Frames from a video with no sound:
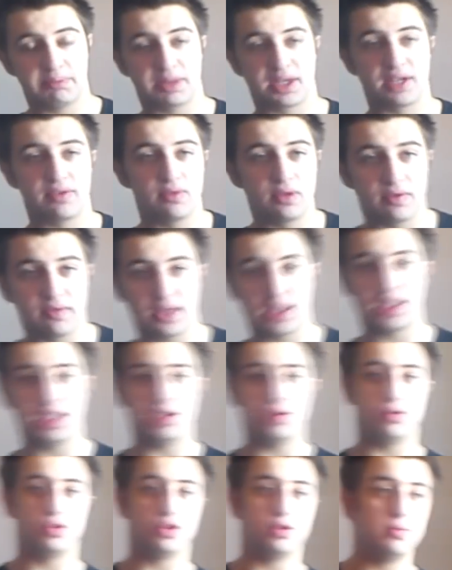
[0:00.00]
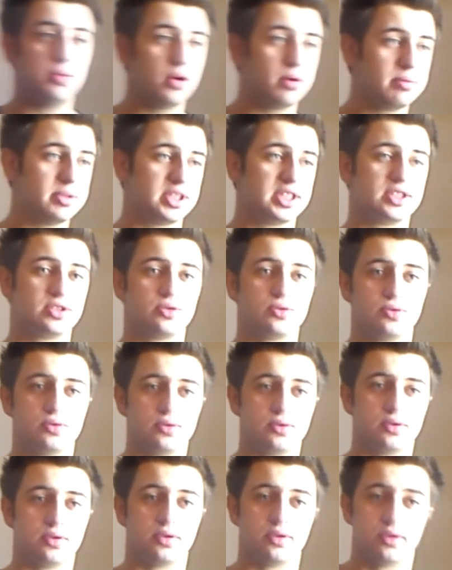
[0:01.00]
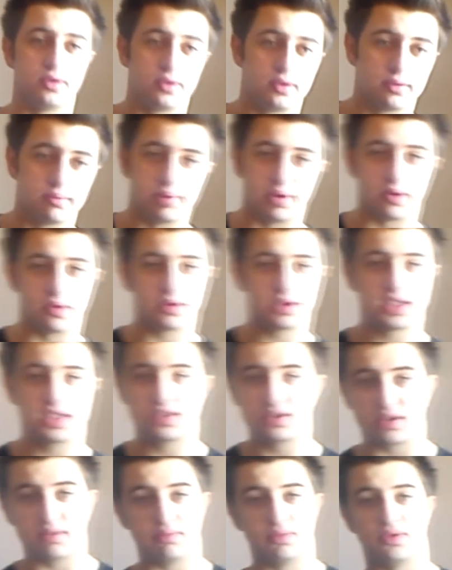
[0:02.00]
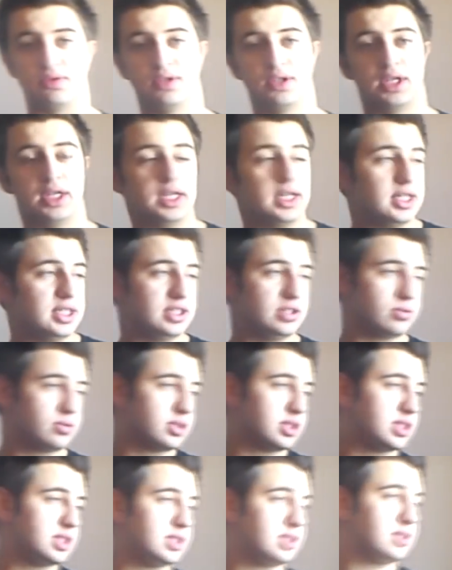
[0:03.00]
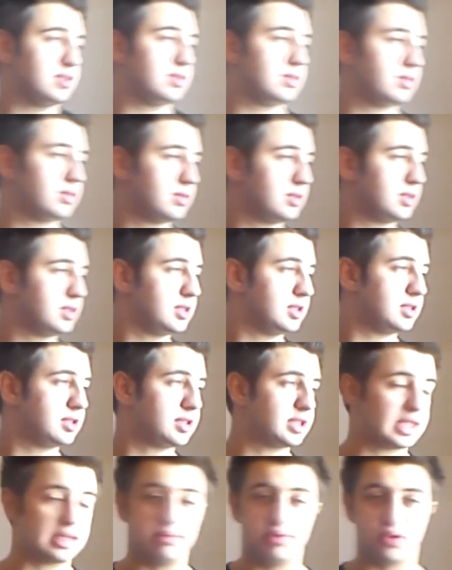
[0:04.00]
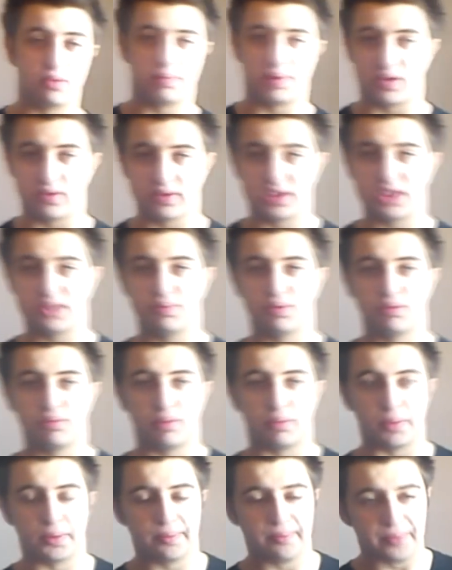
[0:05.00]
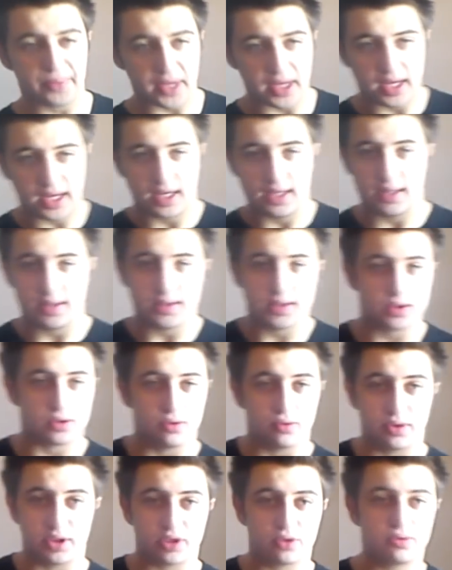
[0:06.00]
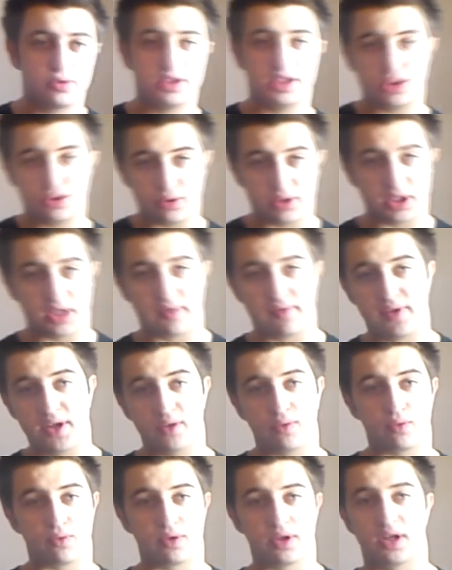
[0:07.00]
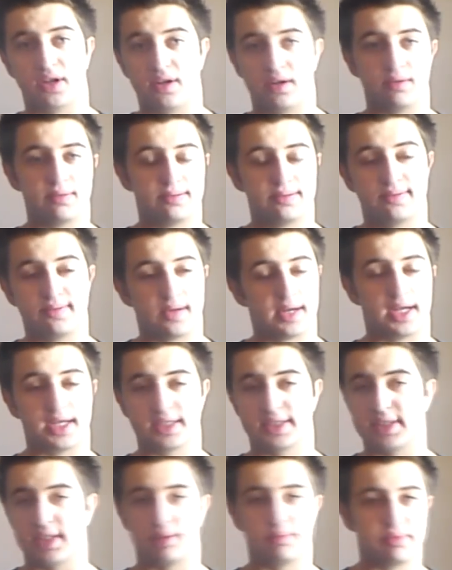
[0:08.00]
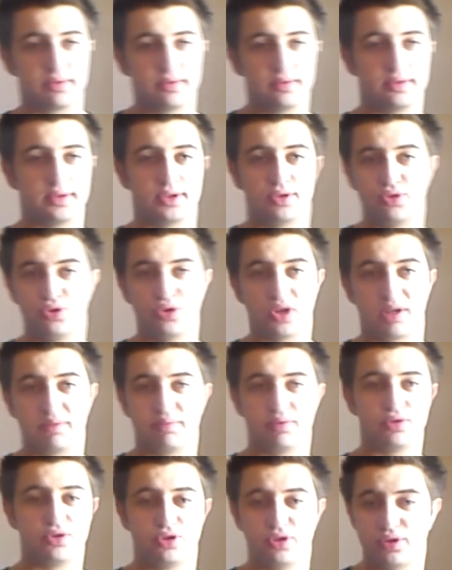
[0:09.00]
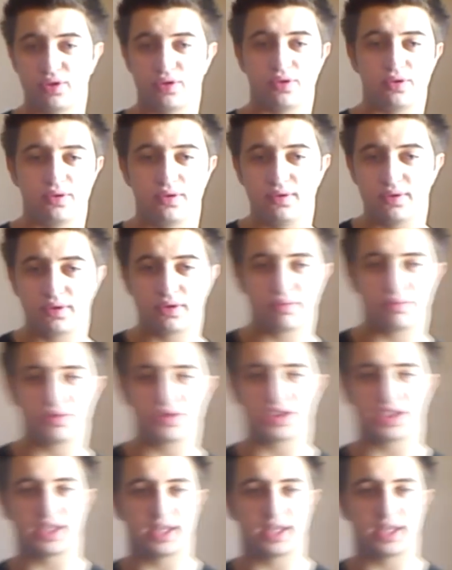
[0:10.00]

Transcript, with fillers: prévus avec des youtubeurs, mais qui sont en, parenthèse, comme euh, ils ont des, ce qui est mis en parenthèse pour le moment, parce qu'on a tous des choses à faire, donc on a, voilà, c'est toujours un peu dur de, comment